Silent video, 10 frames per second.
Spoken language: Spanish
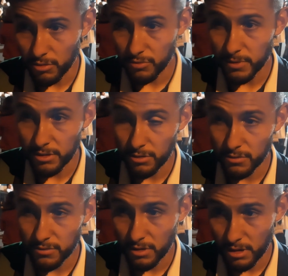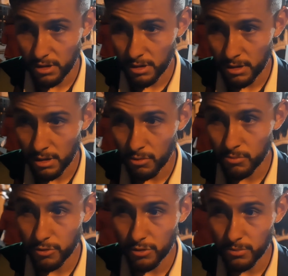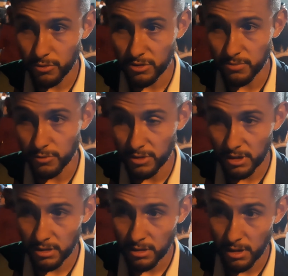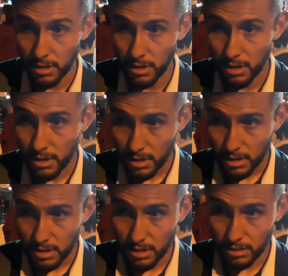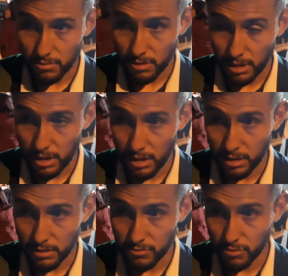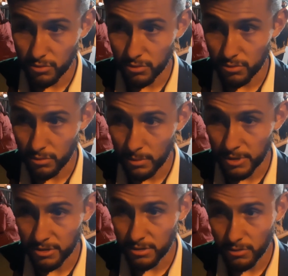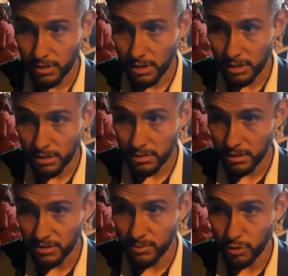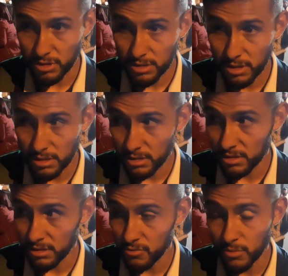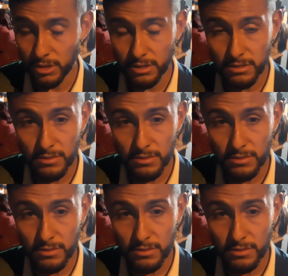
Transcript: dos partidos eh, aún por, por disputar eh, y creo que, que, esto a partir de ahora es importante y tratar de sumar de tres.